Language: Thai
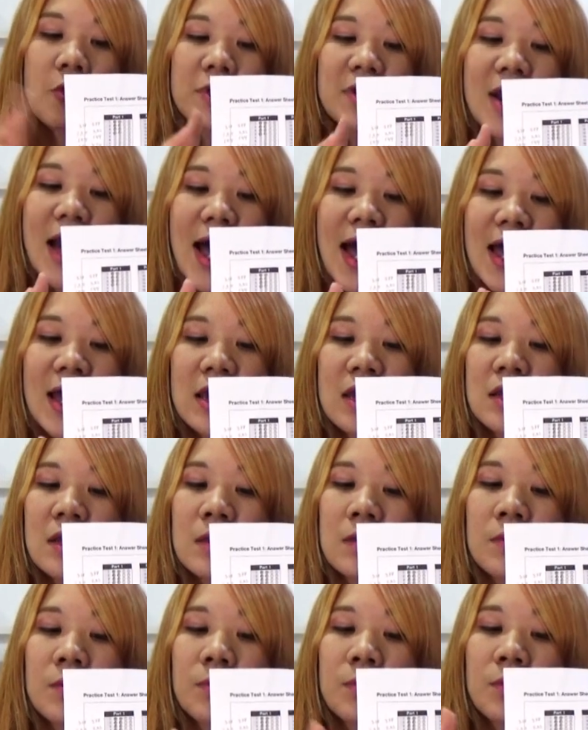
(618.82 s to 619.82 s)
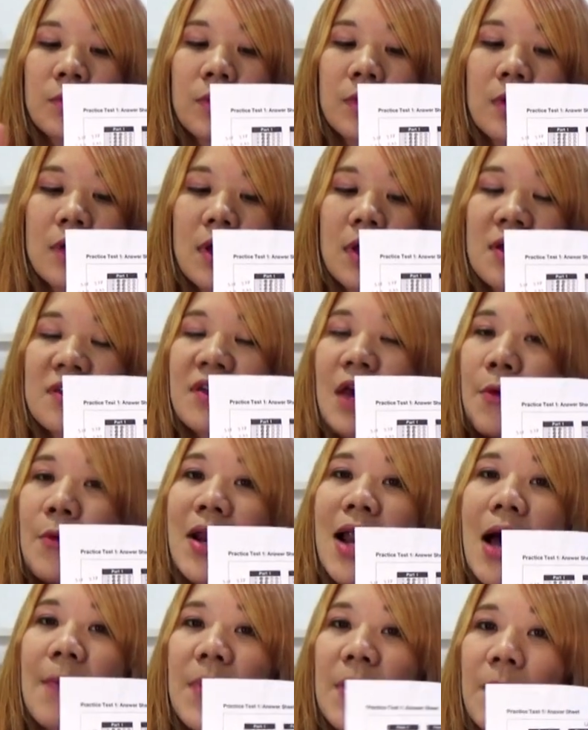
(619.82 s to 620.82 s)
ฝนได้ใช้
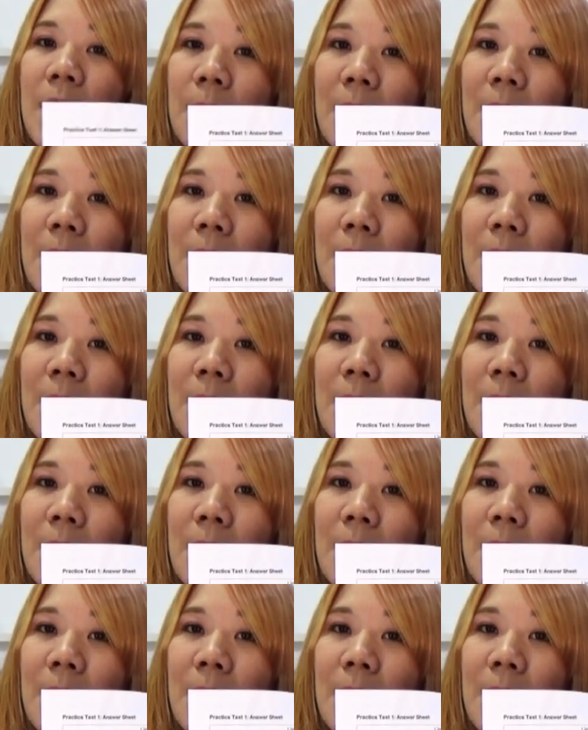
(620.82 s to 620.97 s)
เวลาไป